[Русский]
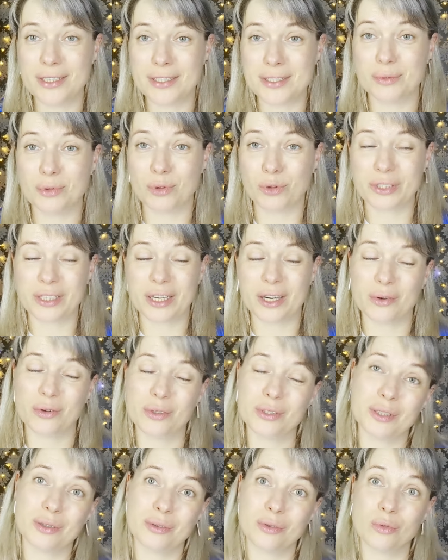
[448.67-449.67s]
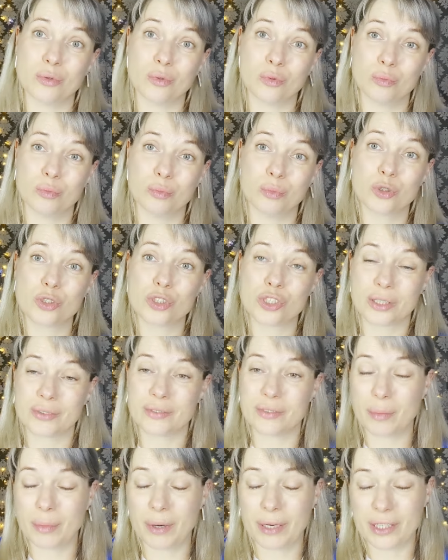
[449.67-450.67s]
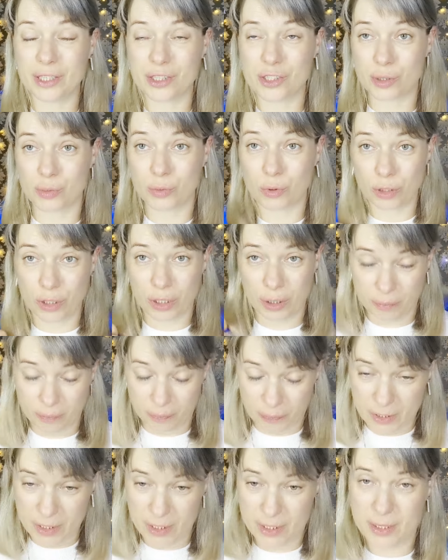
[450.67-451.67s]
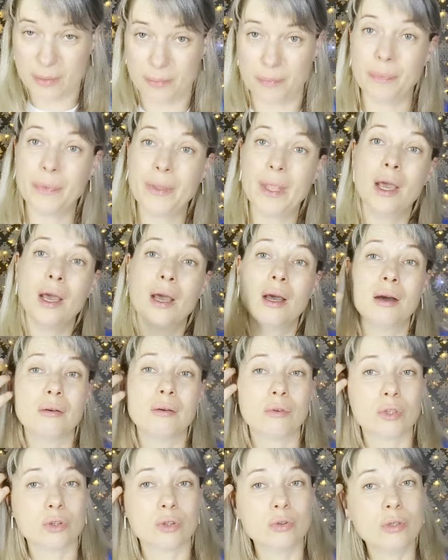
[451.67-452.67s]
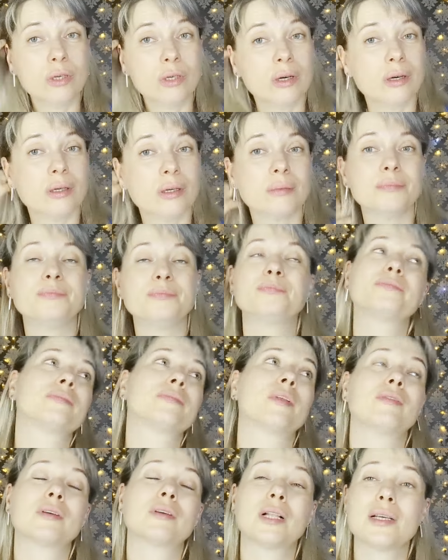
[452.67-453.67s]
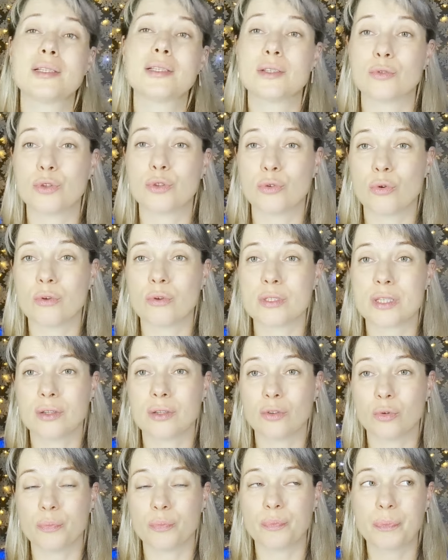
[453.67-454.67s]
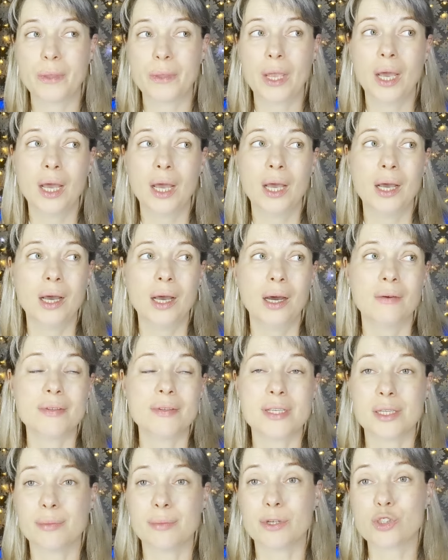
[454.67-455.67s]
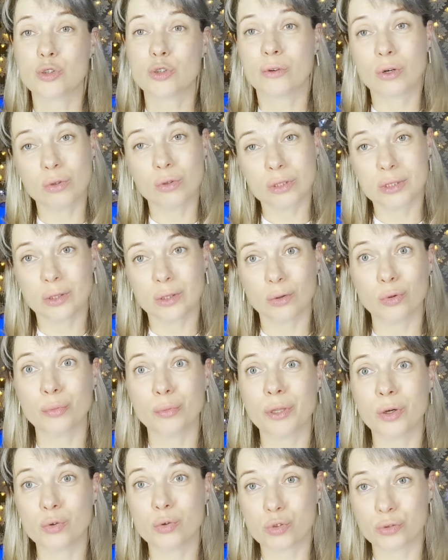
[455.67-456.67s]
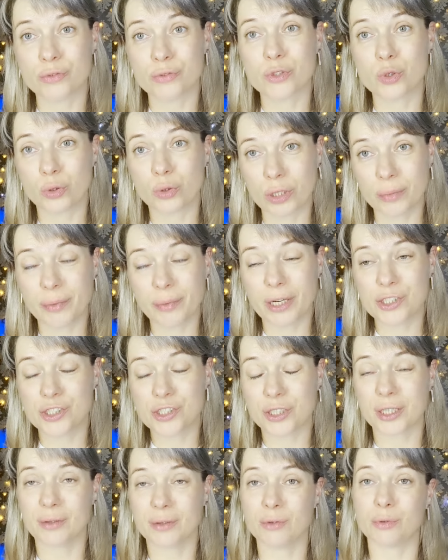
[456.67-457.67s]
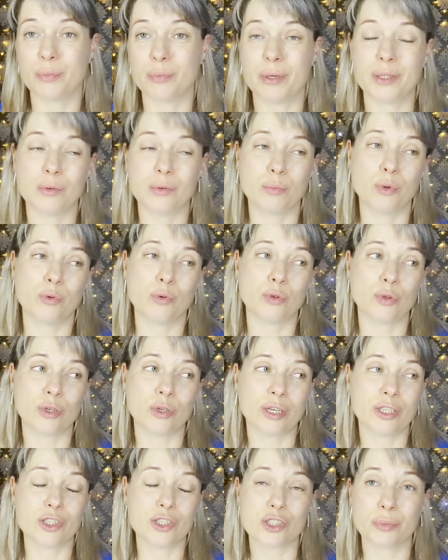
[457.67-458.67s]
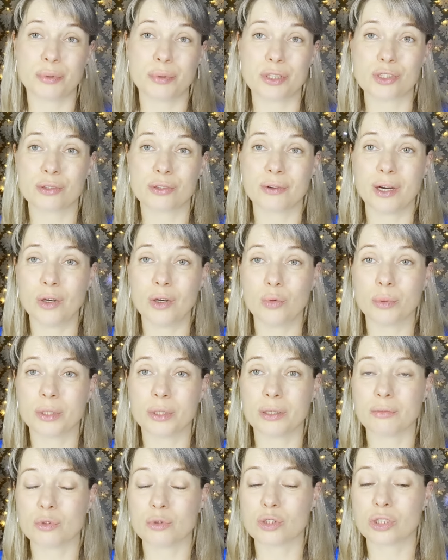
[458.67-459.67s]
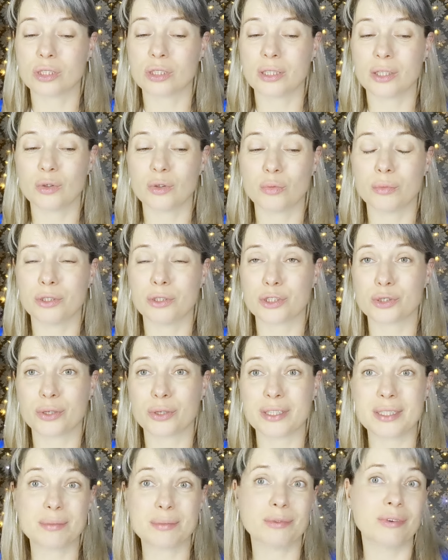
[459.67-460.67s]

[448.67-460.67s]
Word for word: уделить ему хоть какое-то большее внимание, чем другим детям. Вот, но ну, а, в классе у него в основном все небольшого роста, он у меня очень высокий мальчик, я вот по этому поводу, конечно, переживаю, потому что я думала,